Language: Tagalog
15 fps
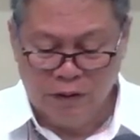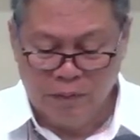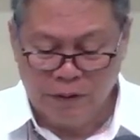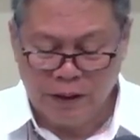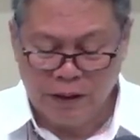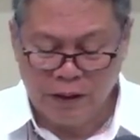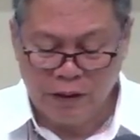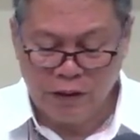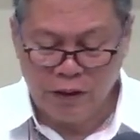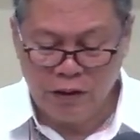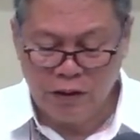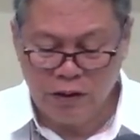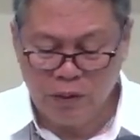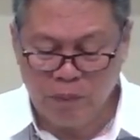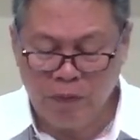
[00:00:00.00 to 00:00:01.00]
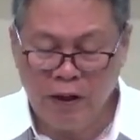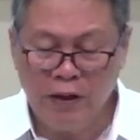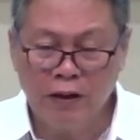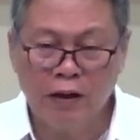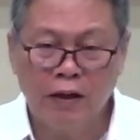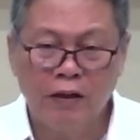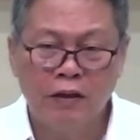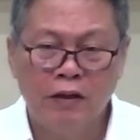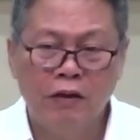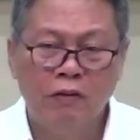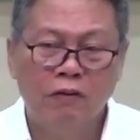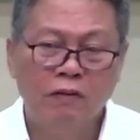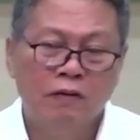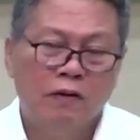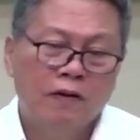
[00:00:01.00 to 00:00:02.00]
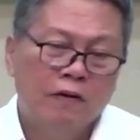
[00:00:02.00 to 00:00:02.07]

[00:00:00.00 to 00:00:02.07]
Pag nagdidisiplin ka, hindi yung